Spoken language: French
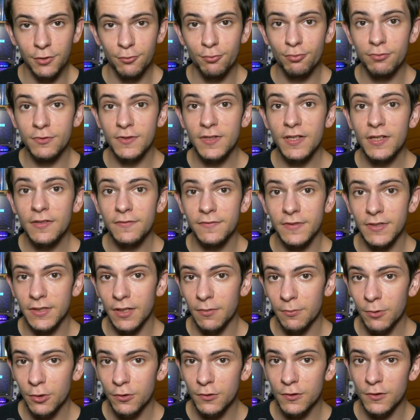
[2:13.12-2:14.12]
tout ça
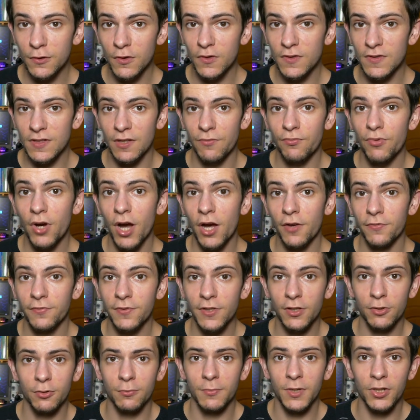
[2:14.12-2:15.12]
évidemment sans avoir à
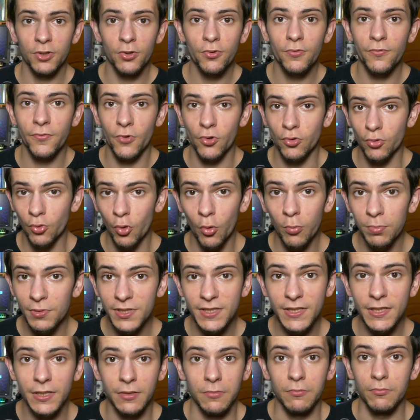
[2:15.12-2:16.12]
faire de manœuvres
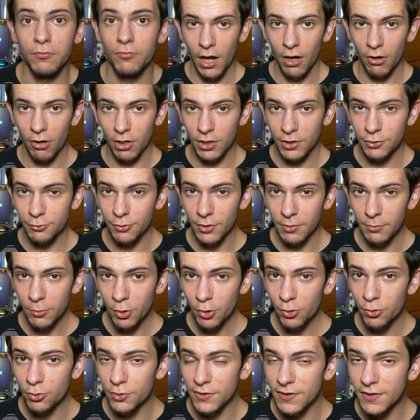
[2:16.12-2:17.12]
compliquées. Alors actuellement,
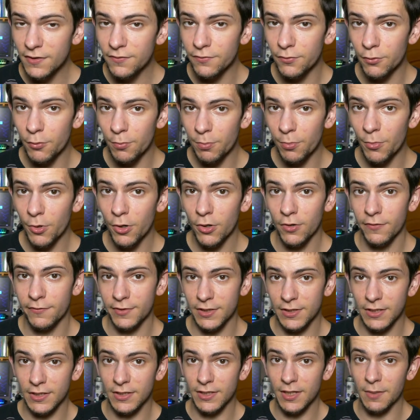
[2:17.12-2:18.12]
le développement
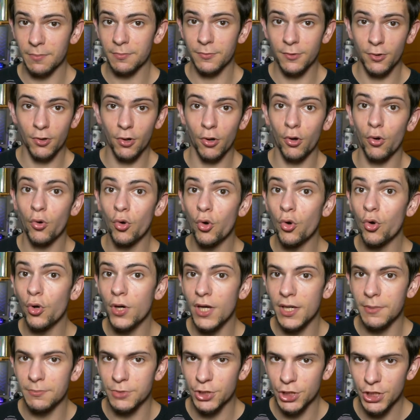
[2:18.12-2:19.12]
avec les capteurs
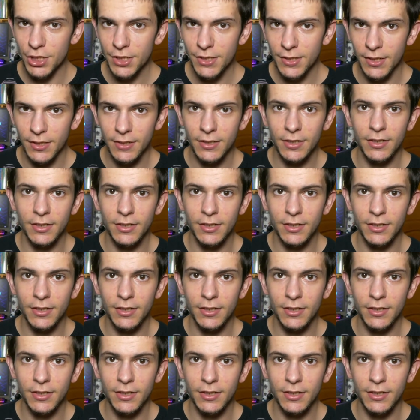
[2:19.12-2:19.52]
EMG, hein,